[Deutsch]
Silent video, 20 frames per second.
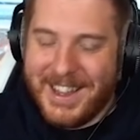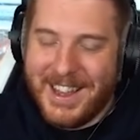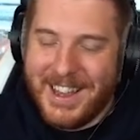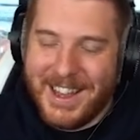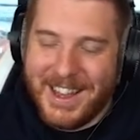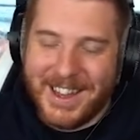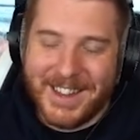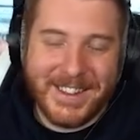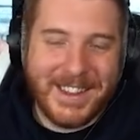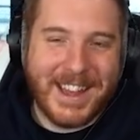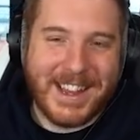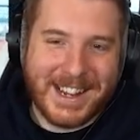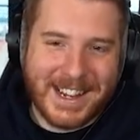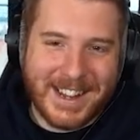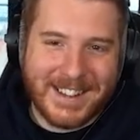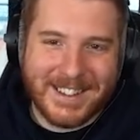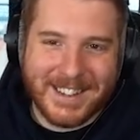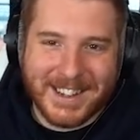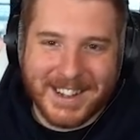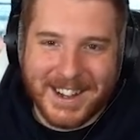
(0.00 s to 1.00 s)
der
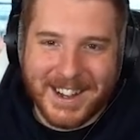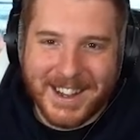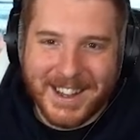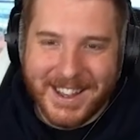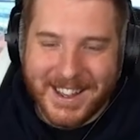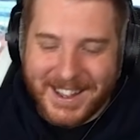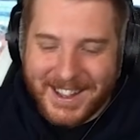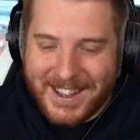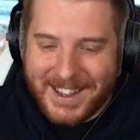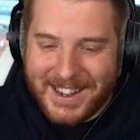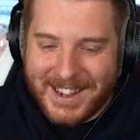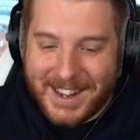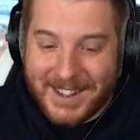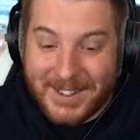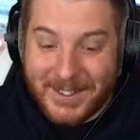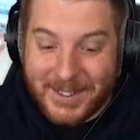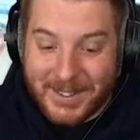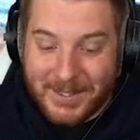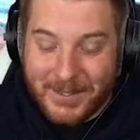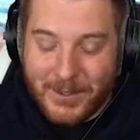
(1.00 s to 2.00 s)
Klassiker
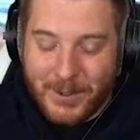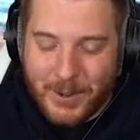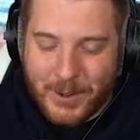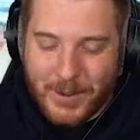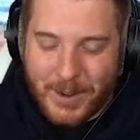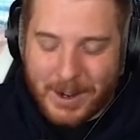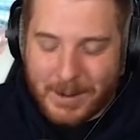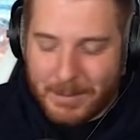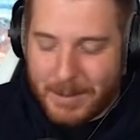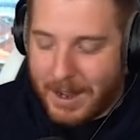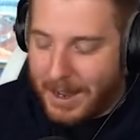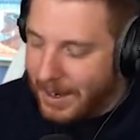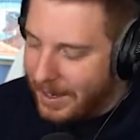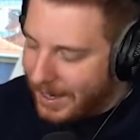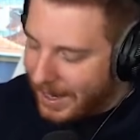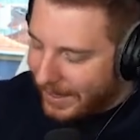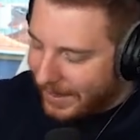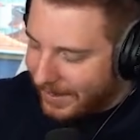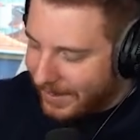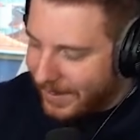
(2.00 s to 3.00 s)
lass uns einen Foodtruck machen,
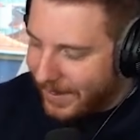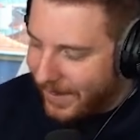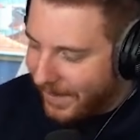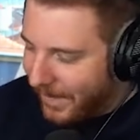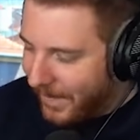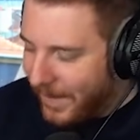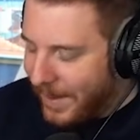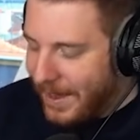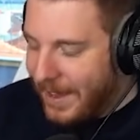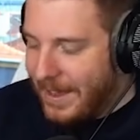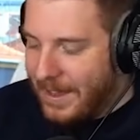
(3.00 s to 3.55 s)
let's go.